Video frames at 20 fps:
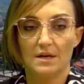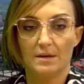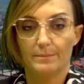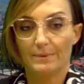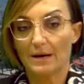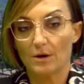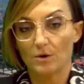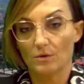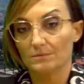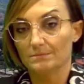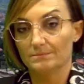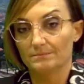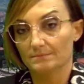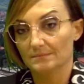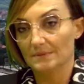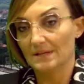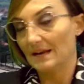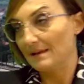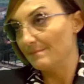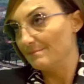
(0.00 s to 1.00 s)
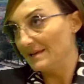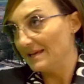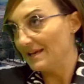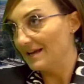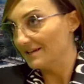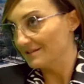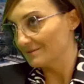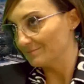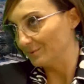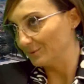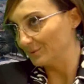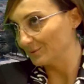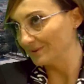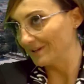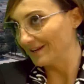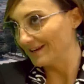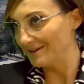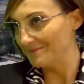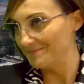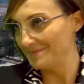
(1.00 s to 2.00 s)
Parlo delle mie,
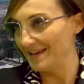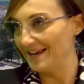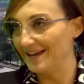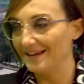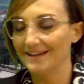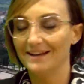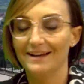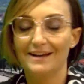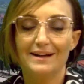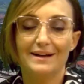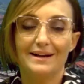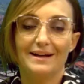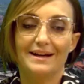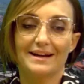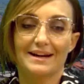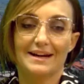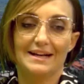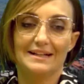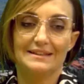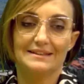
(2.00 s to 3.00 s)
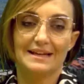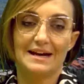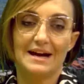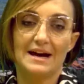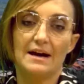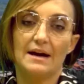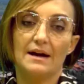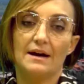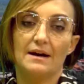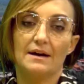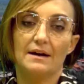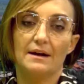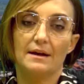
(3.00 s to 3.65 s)
delle mie eh, realtà,